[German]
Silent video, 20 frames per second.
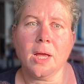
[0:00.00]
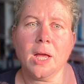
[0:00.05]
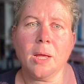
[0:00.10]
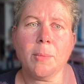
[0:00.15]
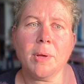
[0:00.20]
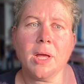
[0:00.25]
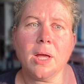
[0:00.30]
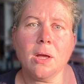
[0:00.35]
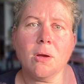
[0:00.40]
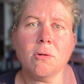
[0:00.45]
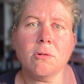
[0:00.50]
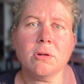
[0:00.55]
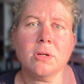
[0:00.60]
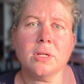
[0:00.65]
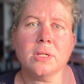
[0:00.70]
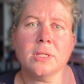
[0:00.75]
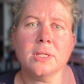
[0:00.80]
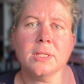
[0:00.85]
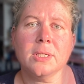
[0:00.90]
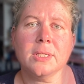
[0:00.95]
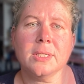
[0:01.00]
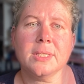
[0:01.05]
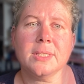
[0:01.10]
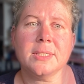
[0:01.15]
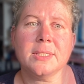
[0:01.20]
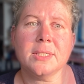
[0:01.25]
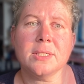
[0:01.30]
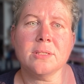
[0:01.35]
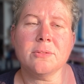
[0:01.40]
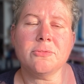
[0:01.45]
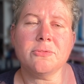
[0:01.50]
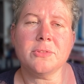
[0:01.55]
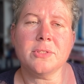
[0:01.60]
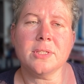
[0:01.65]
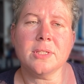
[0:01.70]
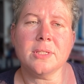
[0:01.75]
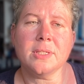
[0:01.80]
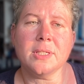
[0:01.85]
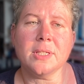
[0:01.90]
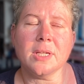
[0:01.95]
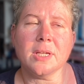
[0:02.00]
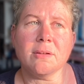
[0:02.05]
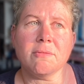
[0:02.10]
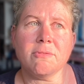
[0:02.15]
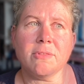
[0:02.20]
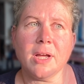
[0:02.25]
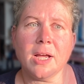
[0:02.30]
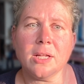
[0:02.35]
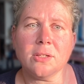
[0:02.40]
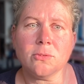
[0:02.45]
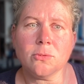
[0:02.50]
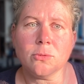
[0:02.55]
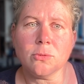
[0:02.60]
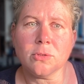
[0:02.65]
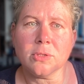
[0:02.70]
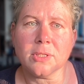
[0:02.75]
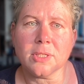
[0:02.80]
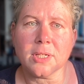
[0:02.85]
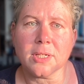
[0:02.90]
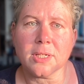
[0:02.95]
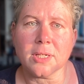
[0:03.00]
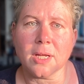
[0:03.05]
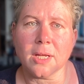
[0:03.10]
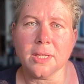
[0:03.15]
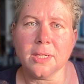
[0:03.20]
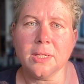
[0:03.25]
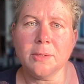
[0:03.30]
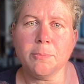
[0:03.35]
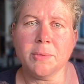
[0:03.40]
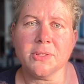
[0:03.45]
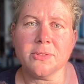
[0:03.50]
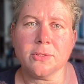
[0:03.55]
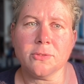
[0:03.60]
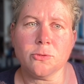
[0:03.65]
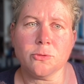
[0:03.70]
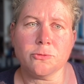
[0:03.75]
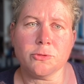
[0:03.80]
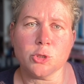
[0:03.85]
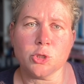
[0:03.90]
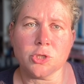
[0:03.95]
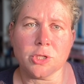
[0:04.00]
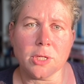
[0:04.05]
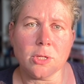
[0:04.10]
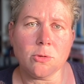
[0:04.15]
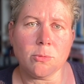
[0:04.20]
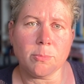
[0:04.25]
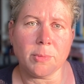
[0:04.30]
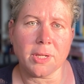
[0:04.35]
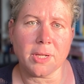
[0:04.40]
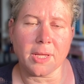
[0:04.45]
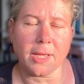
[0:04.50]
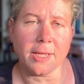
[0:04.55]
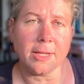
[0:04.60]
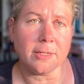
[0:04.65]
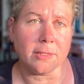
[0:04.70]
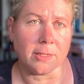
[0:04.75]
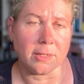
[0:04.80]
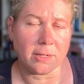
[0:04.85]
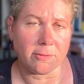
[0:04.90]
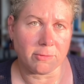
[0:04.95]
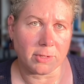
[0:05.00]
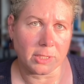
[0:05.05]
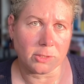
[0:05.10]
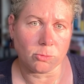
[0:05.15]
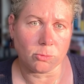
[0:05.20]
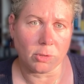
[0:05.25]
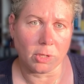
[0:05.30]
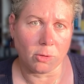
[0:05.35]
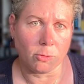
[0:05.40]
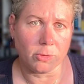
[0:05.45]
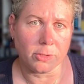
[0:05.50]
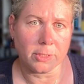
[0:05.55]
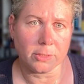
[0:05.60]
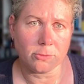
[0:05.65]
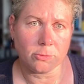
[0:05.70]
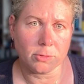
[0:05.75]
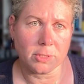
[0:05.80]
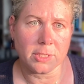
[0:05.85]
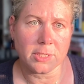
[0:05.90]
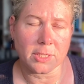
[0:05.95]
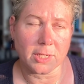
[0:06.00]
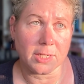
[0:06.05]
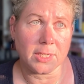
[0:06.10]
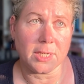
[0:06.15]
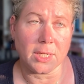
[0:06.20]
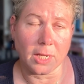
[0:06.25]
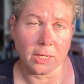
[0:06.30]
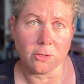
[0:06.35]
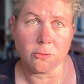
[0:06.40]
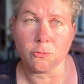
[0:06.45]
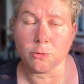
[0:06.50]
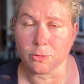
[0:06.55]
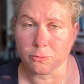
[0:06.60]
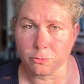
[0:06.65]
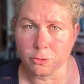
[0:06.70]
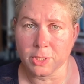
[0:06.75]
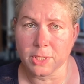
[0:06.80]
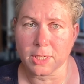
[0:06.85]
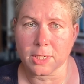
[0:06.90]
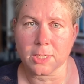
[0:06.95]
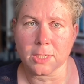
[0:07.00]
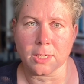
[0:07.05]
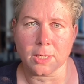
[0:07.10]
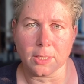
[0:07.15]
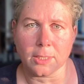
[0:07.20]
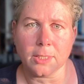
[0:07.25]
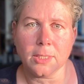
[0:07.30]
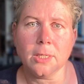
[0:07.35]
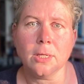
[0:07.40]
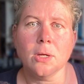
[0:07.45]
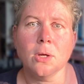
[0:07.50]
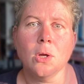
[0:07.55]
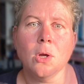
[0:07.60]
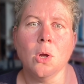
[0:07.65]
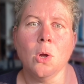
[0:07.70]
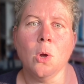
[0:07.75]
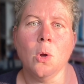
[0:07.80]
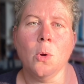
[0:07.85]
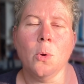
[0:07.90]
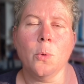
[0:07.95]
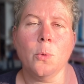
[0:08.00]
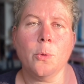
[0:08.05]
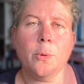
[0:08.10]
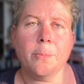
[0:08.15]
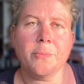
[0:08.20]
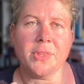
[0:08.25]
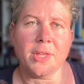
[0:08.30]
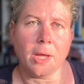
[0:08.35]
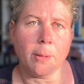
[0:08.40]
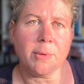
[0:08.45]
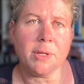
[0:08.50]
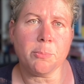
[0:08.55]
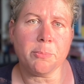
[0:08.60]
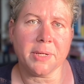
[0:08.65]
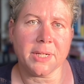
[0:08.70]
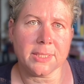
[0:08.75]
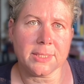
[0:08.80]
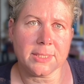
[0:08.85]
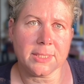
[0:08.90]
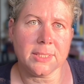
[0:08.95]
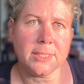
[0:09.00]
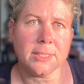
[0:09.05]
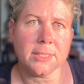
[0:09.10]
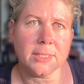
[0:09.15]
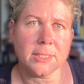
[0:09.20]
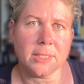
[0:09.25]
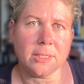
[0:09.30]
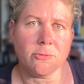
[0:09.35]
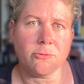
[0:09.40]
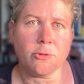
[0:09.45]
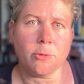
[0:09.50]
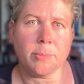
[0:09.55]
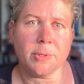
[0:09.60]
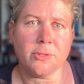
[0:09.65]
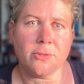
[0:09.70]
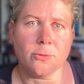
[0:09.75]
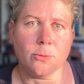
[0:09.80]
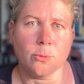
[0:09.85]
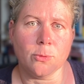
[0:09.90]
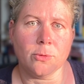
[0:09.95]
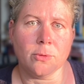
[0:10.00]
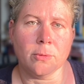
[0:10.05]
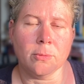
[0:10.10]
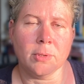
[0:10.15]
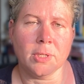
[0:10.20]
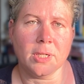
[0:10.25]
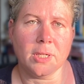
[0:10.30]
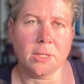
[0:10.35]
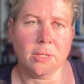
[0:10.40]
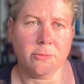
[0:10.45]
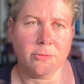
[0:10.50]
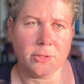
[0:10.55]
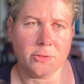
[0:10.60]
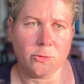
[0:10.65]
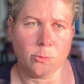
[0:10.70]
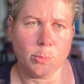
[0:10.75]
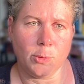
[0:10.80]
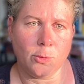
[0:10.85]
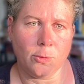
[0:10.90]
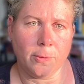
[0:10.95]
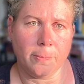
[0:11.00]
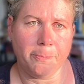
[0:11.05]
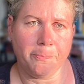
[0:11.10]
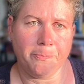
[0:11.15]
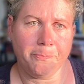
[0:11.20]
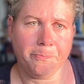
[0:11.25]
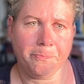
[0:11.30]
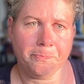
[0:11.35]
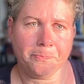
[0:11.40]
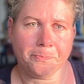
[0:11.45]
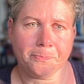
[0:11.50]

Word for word: Aber auch es hilft dir, die Erwartungen der KI besser zu verstehen und meine eigenen Erwartungen auch natürlich an die Antwort von der KI, um damit präzisere Informationen geliefert zu bekommen.